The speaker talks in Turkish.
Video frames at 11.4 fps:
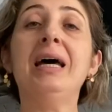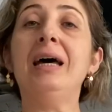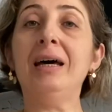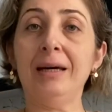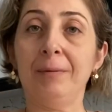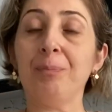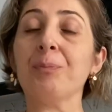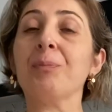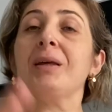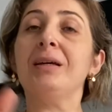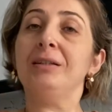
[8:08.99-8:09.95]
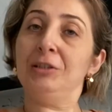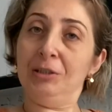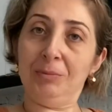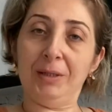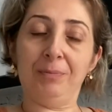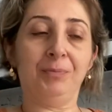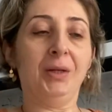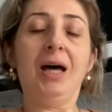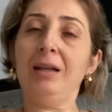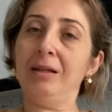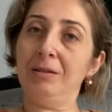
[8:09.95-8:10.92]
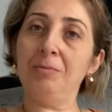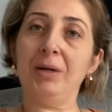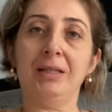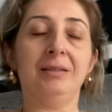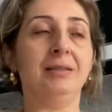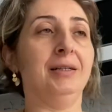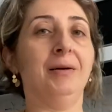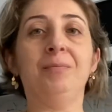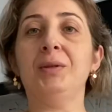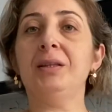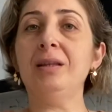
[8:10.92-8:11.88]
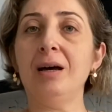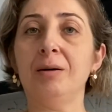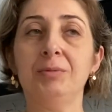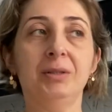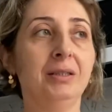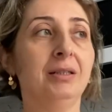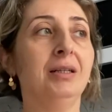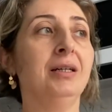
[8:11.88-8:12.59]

He, şimdi anlatayım ben size. Ne yaptık?